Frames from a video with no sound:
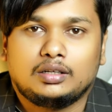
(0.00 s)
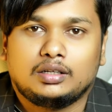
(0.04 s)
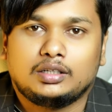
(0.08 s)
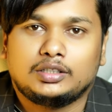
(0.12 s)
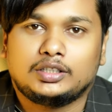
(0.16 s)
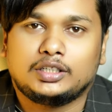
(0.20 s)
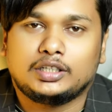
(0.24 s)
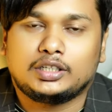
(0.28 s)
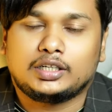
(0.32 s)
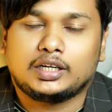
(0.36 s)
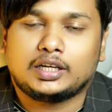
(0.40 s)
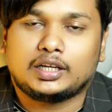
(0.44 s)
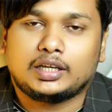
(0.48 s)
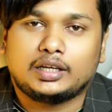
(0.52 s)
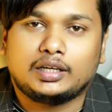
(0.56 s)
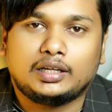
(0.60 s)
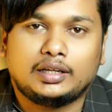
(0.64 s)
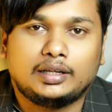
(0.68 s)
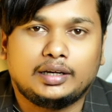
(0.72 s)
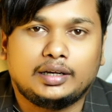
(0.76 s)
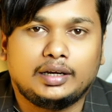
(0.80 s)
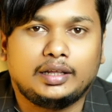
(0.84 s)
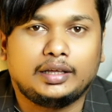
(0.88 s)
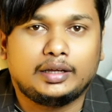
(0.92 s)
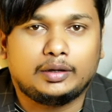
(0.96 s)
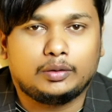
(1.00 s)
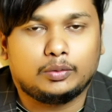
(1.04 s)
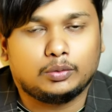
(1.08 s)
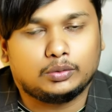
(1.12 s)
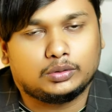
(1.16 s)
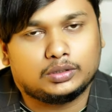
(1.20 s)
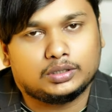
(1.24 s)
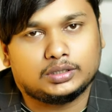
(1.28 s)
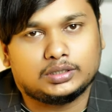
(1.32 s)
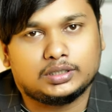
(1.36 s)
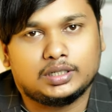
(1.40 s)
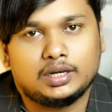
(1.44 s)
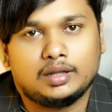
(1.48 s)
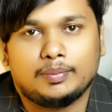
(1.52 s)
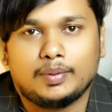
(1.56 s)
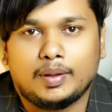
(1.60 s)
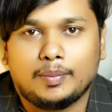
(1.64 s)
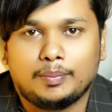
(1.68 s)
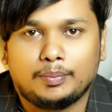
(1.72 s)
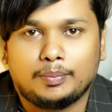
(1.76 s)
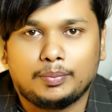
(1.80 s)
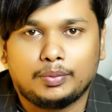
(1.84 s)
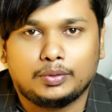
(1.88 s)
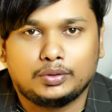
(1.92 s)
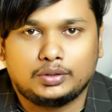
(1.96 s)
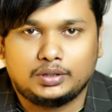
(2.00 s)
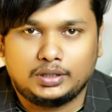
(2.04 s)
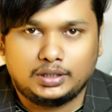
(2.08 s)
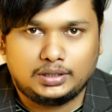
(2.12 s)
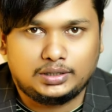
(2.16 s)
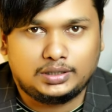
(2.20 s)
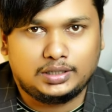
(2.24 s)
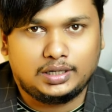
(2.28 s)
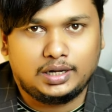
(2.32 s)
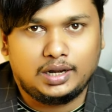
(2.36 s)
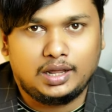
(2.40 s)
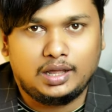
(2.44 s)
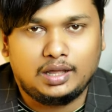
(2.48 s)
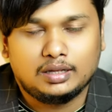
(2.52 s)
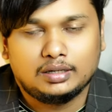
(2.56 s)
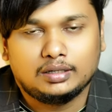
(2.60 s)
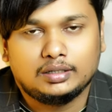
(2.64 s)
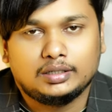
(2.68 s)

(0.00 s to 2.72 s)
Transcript: সেটাকে ক্লিক করতেছে না বা পড়তেছে না